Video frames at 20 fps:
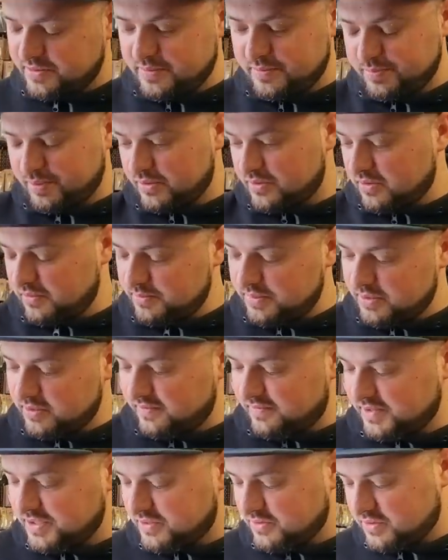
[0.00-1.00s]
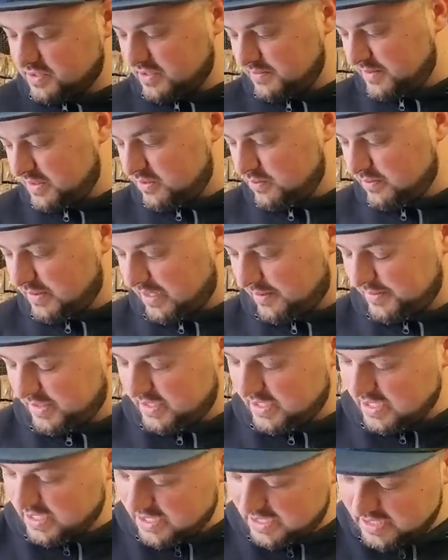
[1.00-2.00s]
i pokombinować różnymi gumami,
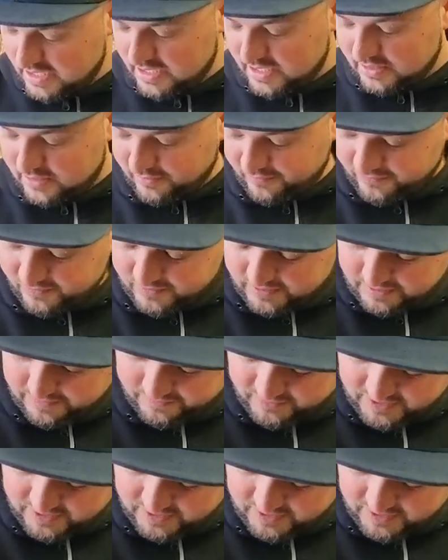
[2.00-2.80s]
to w, w,